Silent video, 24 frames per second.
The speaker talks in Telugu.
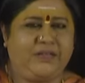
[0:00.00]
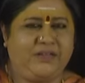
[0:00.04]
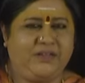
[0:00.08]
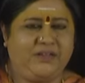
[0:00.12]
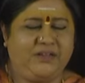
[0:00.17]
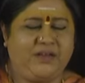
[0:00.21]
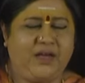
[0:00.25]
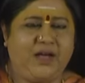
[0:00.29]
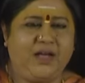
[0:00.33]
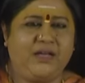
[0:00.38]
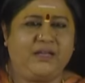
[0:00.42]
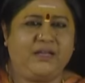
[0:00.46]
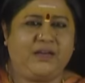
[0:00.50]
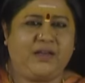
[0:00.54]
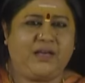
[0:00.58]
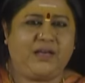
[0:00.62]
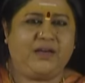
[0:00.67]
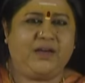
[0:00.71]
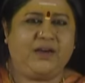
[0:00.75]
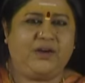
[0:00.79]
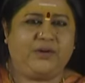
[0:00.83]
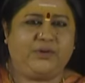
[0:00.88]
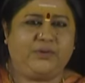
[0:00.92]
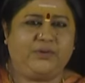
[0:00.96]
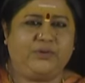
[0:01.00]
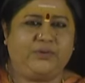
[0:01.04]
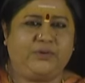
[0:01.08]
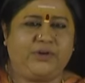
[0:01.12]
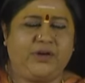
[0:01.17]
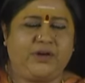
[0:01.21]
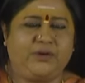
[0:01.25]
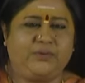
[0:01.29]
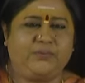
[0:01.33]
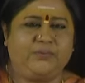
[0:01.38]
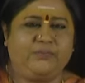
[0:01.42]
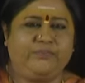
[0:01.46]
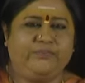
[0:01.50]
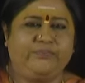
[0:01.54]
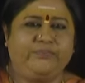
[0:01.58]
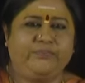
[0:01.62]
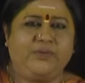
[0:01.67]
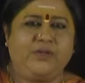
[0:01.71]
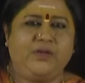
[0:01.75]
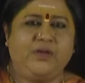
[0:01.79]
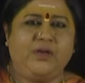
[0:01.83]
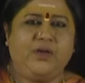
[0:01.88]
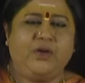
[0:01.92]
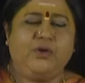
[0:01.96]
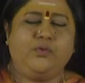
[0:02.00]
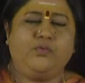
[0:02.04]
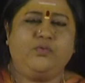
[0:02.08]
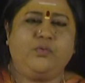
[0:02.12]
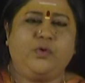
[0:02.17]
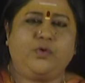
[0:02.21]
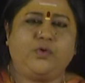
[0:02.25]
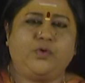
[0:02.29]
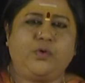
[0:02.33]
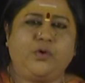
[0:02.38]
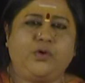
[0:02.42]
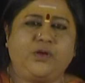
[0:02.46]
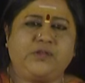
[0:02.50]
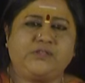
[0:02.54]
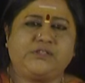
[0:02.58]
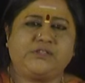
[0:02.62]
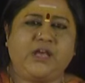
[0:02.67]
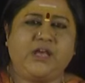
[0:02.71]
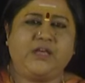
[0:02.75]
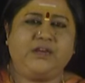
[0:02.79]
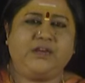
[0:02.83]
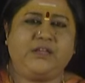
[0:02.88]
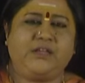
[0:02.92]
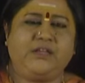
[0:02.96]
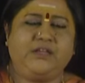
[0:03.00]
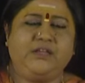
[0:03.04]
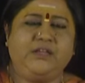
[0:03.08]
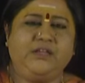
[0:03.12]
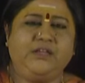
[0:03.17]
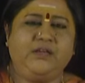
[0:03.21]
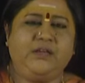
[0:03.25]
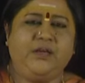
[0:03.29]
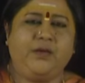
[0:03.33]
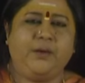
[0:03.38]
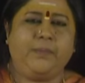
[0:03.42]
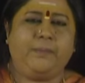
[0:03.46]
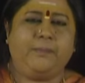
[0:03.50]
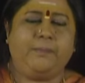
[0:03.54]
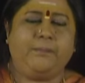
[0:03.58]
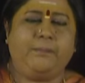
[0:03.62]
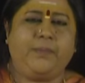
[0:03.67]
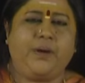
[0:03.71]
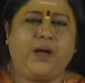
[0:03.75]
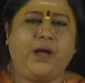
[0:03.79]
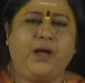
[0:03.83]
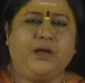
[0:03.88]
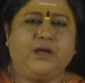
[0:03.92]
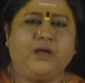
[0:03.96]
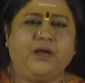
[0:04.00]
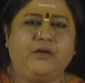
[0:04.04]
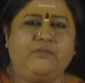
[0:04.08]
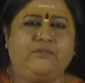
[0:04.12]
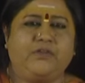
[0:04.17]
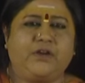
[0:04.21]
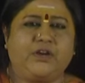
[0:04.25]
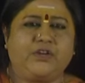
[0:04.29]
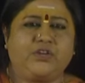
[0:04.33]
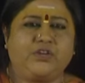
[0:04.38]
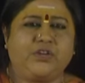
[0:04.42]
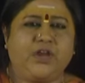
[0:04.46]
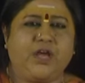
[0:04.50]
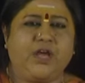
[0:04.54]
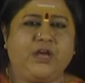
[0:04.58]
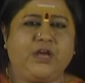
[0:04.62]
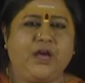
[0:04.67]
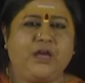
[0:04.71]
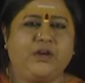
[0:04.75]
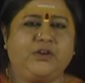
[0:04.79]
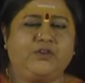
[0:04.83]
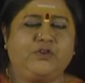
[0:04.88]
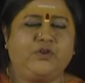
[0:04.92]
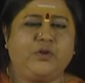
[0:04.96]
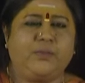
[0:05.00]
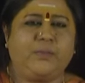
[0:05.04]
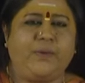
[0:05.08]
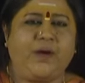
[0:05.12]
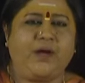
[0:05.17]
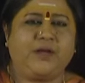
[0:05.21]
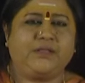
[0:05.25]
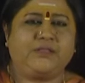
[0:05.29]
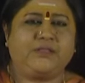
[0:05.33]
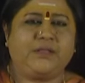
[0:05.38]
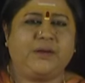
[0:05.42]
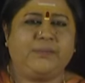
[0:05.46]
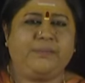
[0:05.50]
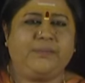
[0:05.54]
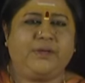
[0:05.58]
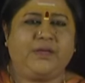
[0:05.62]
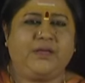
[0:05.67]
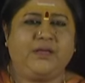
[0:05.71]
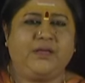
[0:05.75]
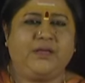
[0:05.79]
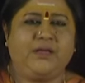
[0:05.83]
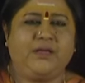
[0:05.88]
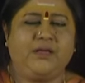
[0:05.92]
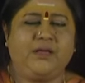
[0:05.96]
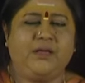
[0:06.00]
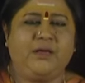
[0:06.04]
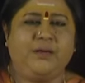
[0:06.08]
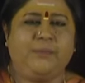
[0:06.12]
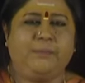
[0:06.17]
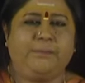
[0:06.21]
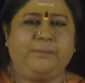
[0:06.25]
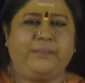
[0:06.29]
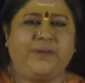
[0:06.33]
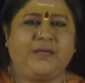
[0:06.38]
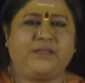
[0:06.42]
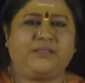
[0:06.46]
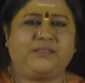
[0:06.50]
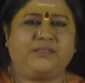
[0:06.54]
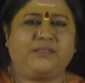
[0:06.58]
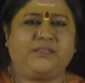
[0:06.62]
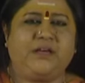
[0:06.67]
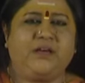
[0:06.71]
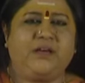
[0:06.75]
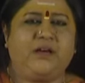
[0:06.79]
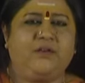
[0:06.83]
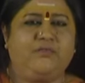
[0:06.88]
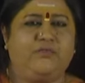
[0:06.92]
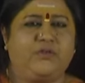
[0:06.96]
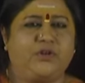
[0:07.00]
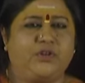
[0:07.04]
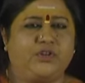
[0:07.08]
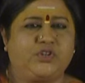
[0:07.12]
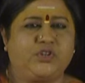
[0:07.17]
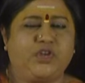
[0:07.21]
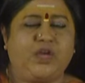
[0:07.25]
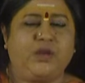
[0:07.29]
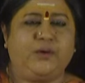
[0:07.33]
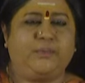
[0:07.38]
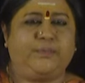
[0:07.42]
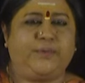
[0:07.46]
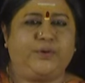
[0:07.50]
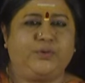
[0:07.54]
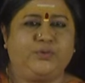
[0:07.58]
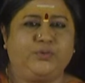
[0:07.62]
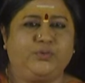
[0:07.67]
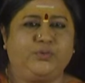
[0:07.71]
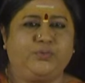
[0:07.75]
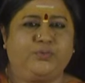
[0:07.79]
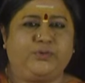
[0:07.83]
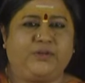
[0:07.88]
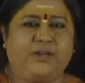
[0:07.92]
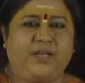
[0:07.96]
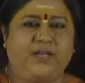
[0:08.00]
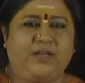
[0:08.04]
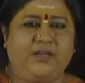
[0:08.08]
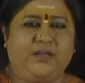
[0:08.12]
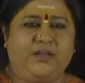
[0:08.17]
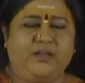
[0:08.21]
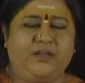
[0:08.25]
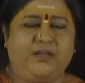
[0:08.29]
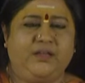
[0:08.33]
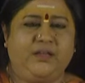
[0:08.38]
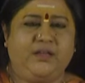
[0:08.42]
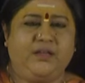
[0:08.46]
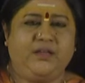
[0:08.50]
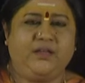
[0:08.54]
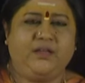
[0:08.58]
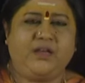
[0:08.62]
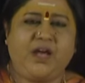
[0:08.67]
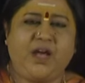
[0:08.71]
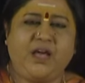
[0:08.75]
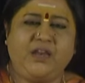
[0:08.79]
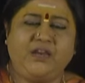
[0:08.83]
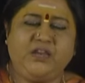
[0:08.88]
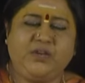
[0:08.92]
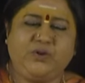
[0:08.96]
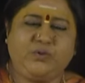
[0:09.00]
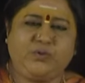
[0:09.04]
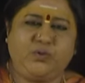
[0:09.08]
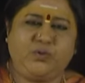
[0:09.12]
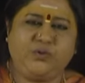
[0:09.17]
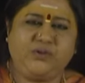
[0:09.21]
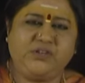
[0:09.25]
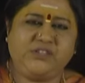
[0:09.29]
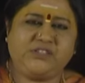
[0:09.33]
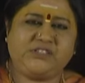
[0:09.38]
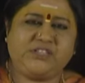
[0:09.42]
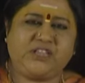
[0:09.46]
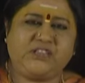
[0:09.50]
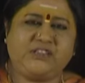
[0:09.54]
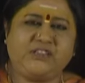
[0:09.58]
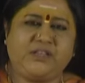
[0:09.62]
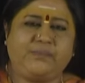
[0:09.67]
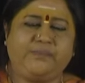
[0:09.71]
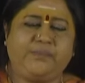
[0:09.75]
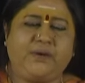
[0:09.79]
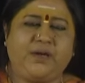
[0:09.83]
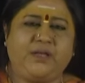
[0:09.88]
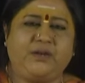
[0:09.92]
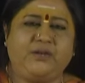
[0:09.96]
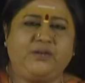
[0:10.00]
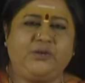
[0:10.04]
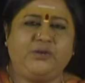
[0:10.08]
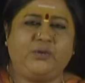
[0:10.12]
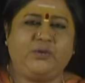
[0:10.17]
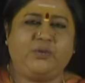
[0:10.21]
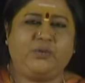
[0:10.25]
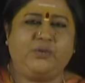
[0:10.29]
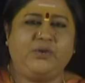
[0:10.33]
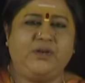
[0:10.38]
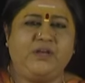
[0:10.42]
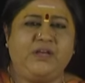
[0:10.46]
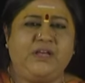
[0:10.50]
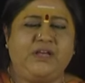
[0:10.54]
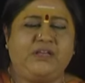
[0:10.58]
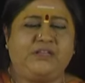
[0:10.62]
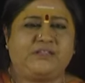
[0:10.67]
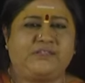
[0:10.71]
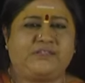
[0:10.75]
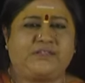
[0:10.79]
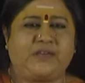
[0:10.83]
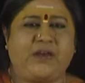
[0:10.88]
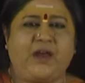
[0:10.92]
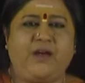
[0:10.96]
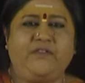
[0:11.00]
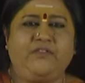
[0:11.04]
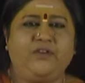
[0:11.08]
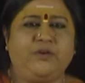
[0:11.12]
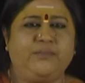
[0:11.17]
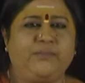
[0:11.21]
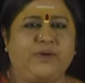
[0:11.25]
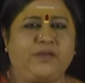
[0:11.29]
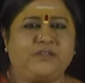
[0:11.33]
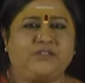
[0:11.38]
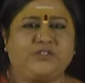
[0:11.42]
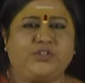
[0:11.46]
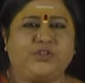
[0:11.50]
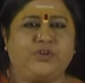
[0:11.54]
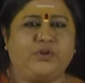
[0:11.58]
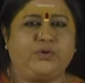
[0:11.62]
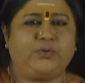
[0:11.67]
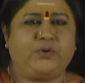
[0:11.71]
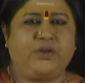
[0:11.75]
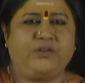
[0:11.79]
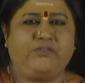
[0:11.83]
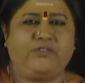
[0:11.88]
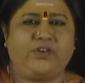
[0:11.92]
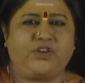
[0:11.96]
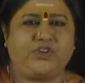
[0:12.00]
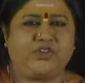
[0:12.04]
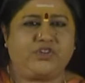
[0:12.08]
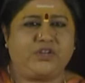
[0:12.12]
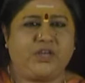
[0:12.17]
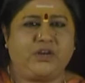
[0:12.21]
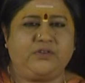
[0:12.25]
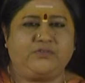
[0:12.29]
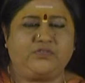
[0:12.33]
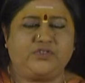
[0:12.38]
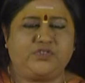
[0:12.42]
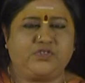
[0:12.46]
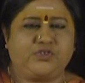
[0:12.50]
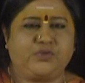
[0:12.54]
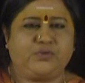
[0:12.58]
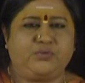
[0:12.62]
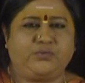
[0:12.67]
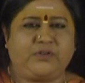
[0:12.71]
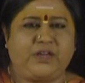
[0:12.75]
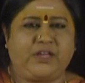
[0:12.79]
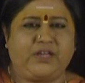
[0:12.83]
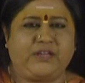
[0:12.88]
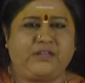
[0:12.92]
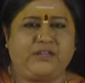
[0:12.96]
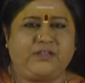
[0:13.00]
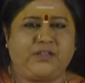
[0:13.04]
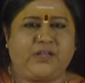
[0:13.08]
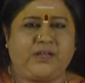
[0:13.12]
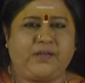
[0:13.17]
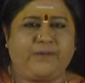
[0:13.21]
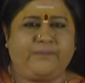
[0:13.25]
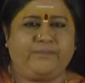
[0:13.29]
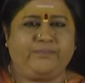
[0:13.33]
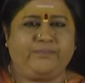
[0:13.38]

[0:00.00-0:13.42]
ఇంకా ఇలాగా అంటున్నాడు ఒక్కొక్కసారి బాగా వర్షాకాలంలో మాత్రమే పెద్దగా వర్షాలు పడుతూ ఉంటాయి కానీ కొన్ని సందర్భాల్లో శ్రావణ మాసంలో కూడా వర్షాలు వస్తూ ఉంటాయి కదా